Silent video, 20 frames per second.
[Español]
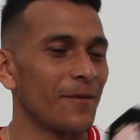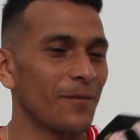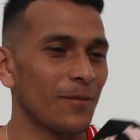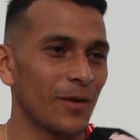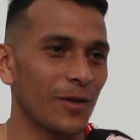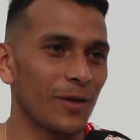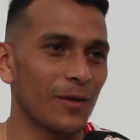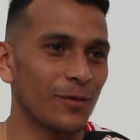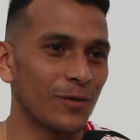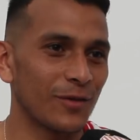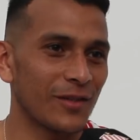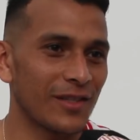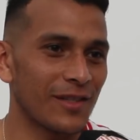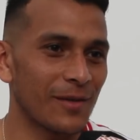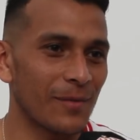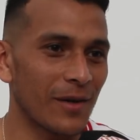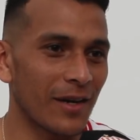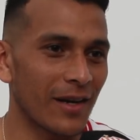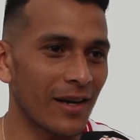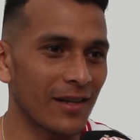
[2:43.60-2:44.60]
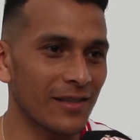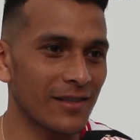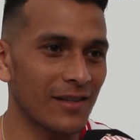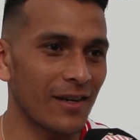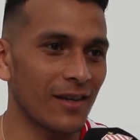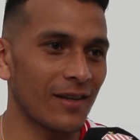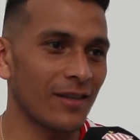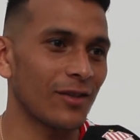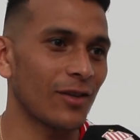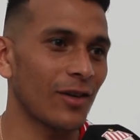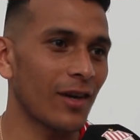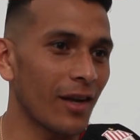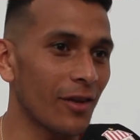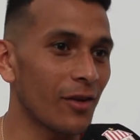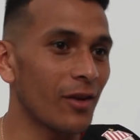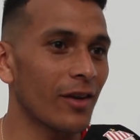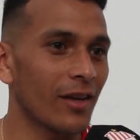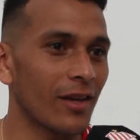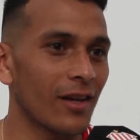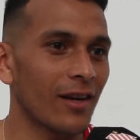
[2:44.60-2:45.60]
Bueno, muchísimas gracias. Ojalá
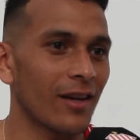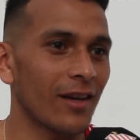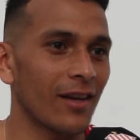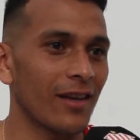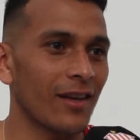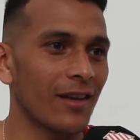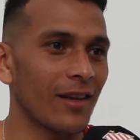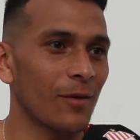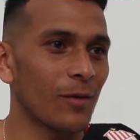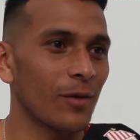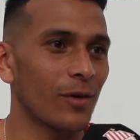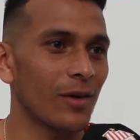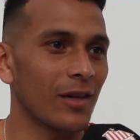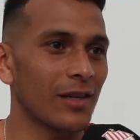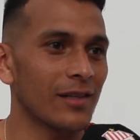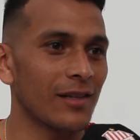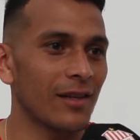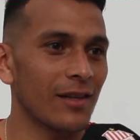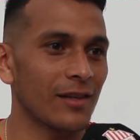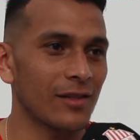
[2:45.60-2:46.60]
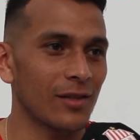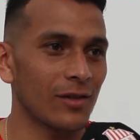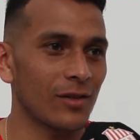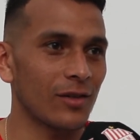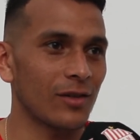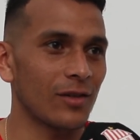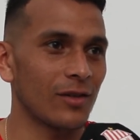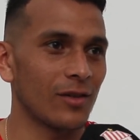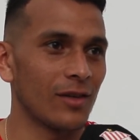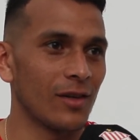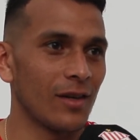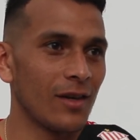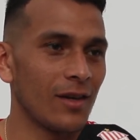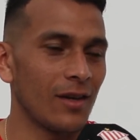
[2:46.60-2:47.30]
Dios quiera que, bueno, que ese deseo